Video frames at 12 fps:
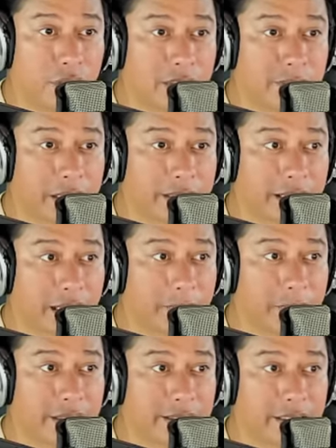US
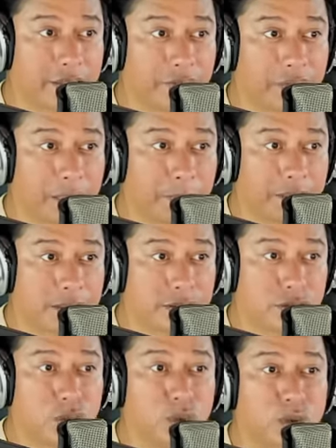military base in the
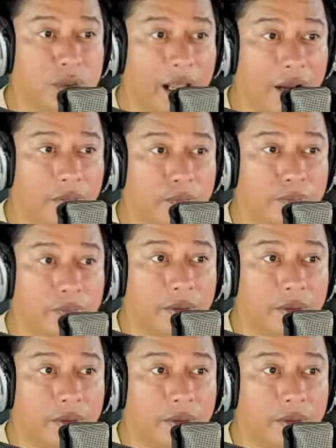Philippines due to lack of